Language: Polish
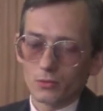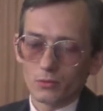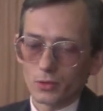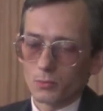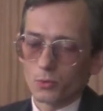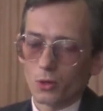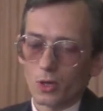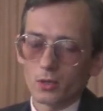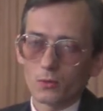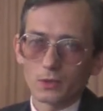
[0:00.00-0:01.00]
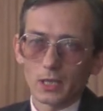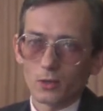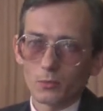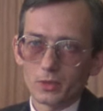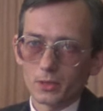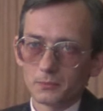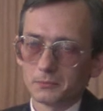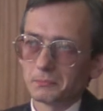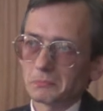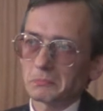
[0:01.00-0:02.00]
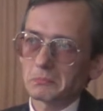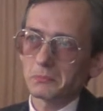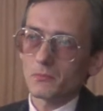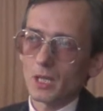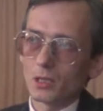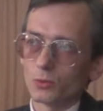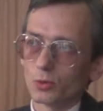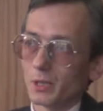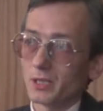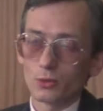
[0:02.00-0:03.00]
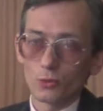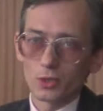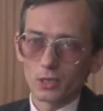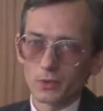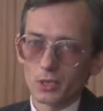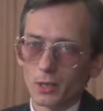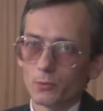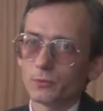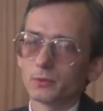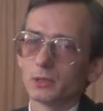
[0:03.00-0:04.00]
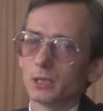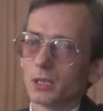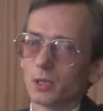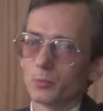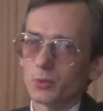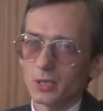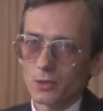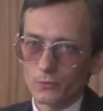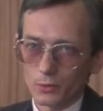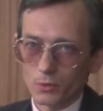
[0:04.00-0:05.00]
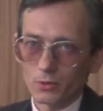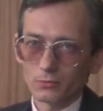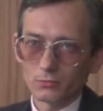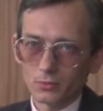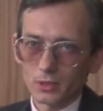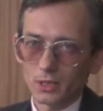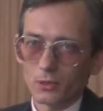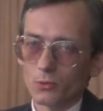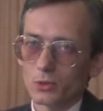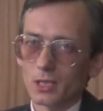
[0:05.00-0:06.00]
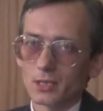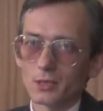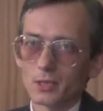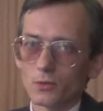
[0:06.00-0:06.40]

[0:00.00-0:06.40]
siedmiu kolegów, znajomych, tu z pracy z różnych wydziałów, postanowiło taką organizację